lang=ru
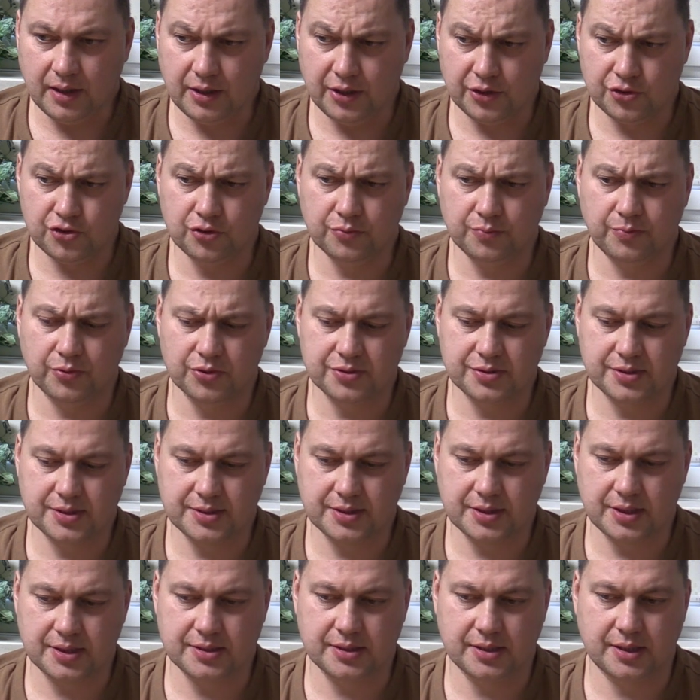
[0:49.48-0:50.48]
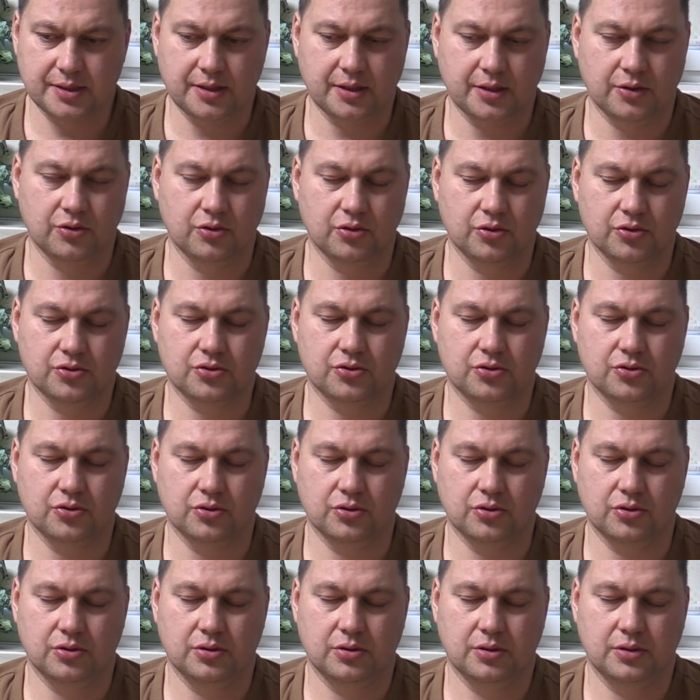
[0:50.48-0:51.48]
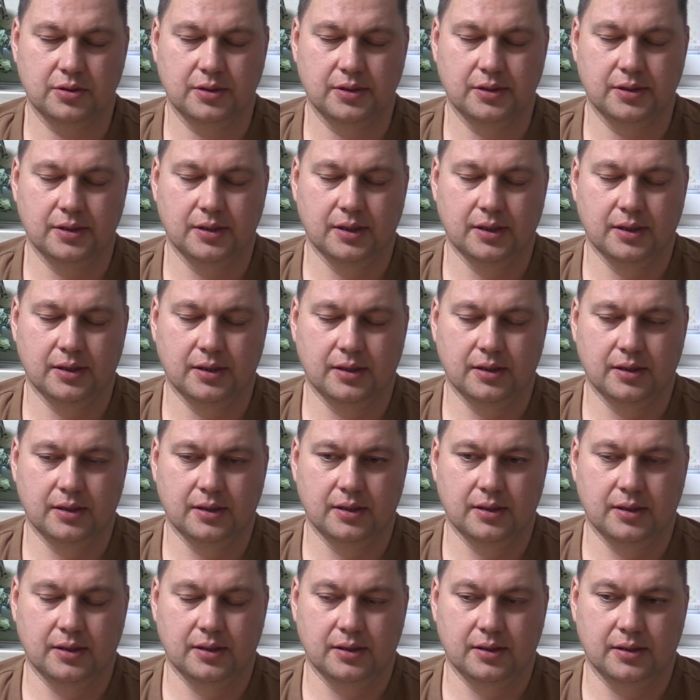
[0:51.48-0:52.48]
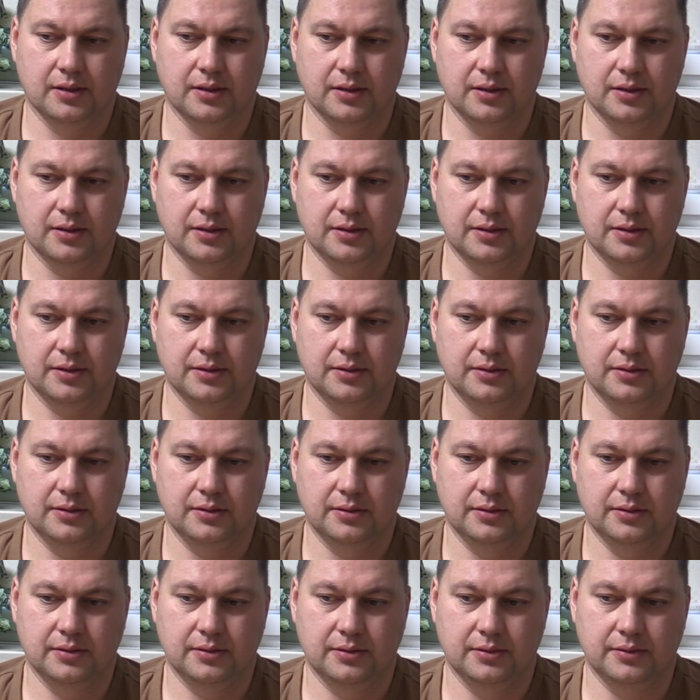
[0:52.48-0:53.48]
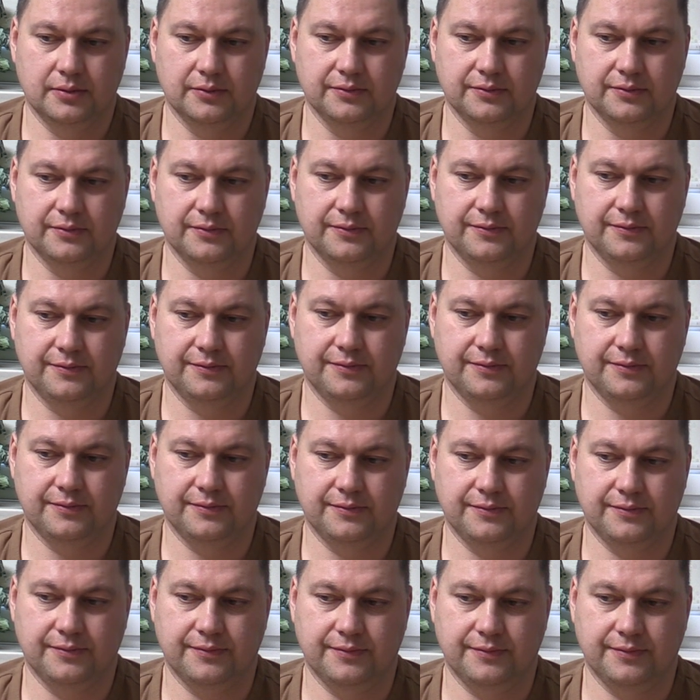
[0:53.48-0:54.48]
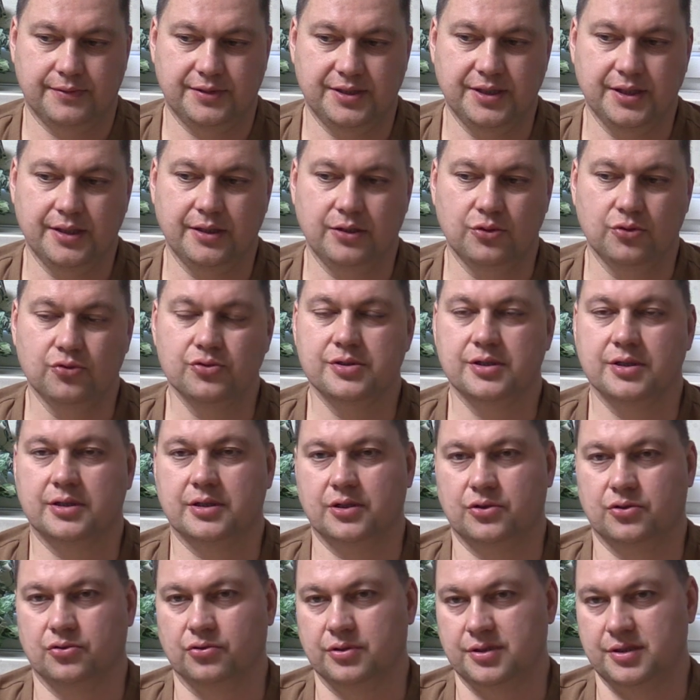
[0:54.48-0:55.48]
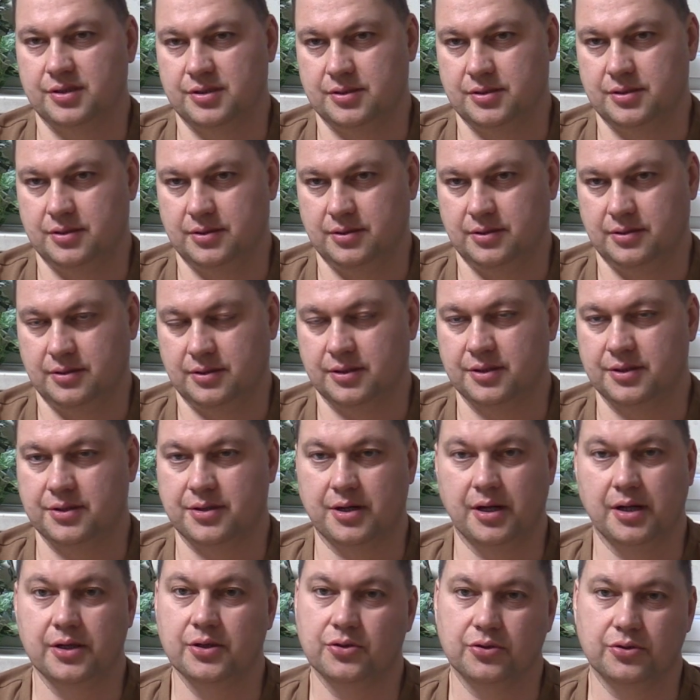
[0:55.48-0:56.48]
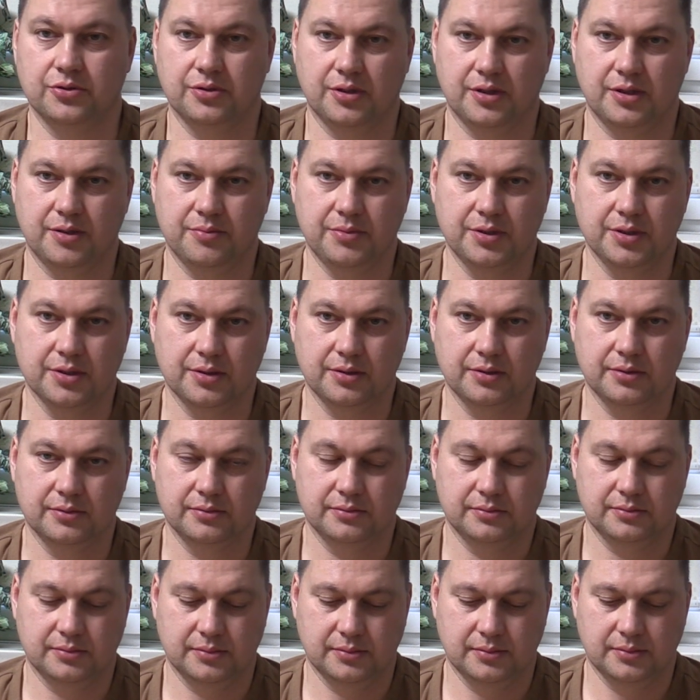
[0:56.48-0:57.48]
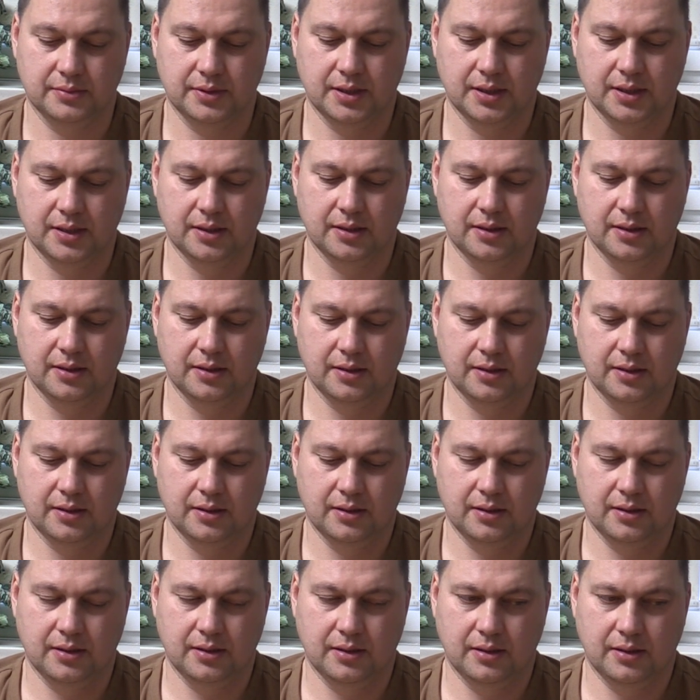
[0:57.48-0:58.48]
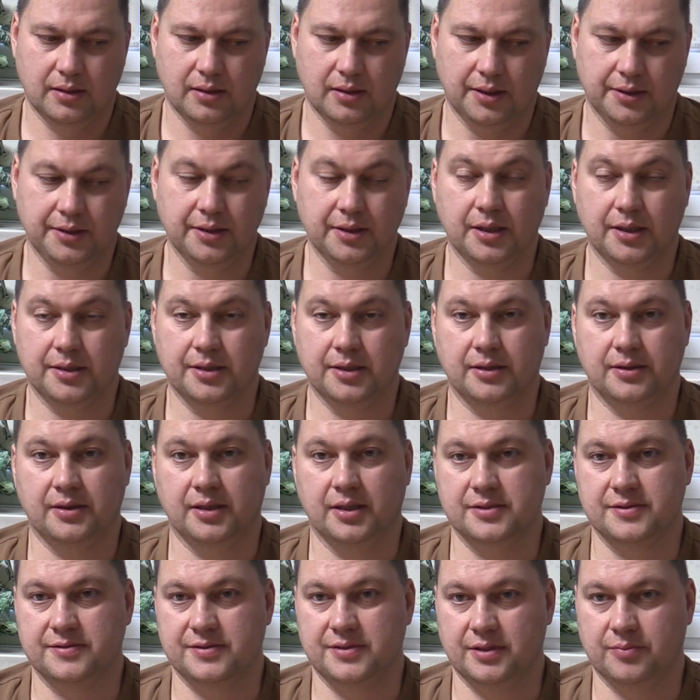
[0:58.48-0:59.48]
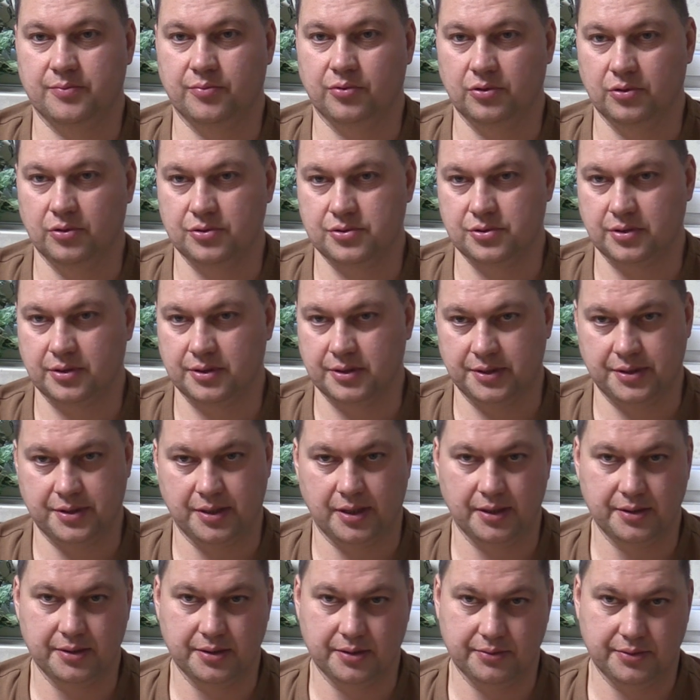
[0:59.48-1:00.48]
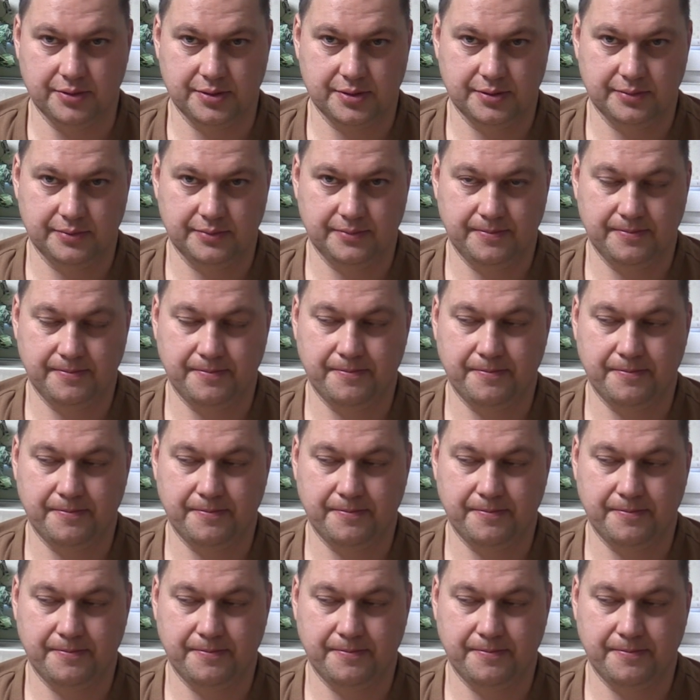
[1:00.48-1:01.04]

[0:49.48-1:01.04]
Хочу просто сказать одно, что э, в, те люди, которые контролируют этот мир, они хотят нас всех полностью контролировать.